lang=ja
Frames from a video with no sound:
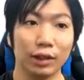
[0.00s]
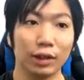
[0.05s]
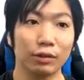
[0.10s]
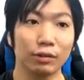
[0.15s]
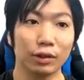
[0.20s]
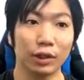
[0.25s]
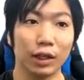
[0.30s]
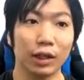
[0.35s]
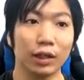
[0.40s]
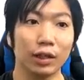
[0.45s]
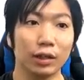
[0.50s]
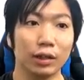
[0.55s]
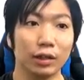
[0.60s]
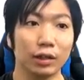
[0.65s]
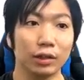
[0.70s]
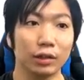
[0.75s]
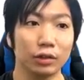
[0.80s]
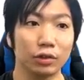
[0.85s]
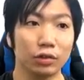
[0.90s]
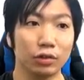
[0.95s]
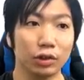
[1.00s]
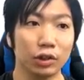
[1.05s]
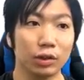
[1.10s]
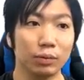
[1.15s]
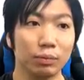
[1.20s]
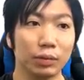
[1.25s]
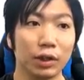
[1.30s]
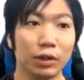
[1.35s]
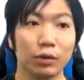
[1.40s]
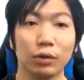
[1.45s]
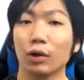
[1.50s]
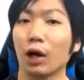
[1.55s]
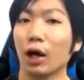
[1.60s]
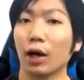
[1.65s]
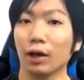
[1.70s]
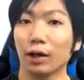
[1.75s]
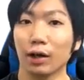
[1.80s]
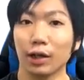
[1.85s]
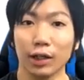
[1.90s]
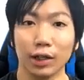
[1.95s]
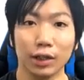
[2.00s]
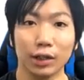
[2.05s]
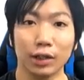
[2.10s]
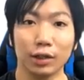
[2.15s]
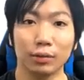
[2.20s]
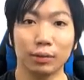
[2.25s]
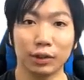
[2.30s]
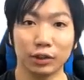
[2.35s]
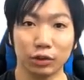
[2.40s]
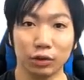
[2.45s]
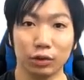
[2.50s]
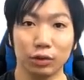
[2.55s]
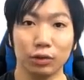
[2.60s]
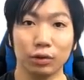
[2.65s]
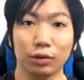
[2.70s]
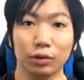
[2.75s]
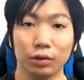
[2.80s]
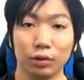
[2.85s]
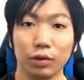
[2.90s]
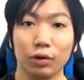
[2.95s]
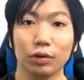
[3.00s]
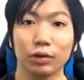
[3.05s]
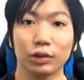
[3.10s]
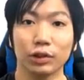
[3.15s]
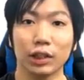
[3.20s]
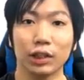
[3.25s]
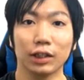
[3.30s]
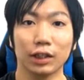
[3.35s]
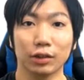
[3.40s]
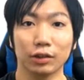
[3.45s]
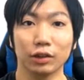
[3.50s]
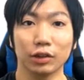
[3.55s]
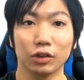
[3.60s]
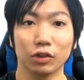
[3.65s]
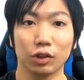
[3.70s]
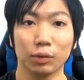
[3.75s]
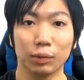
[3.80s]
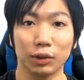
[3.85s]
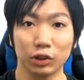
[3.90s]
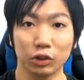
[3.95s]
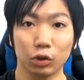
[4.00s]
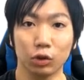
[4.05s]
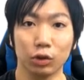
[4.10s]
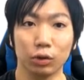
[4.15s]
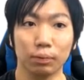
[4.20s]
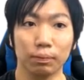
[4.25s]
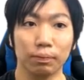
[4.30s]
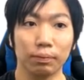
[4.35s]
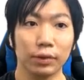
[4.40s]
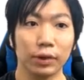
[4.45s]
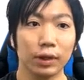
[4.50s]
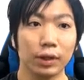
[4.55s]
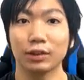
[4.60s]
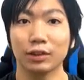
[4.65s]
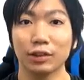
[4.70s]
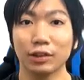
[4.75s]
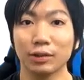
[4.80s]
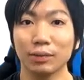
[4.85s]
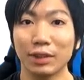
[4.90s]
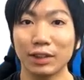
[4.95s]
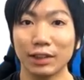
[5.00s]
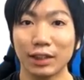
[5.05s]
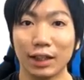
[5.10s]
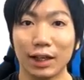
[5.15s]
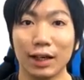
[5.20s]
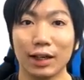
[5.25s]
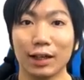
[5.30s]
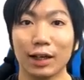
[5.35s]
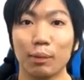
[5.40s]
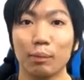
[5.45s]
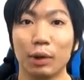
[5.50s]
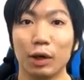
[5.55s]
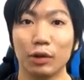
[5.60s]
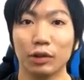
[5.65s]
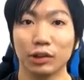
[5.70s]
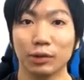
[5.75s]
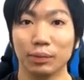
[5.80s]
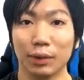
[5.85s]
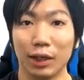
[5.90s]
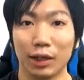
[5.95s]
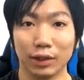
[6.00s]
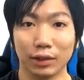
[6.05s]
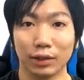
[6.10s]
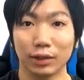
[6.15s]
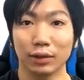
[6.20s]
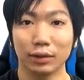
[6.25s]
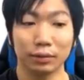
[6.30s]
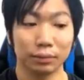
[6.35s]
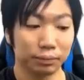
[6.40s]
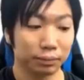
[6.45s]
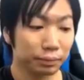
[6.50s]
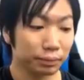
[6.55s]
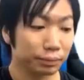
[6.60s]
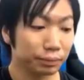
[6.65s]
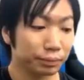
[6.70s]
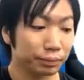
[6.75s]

なので、商品番号が書かれている場所を選択しておきましょう。そうしましたら、カンマを押します。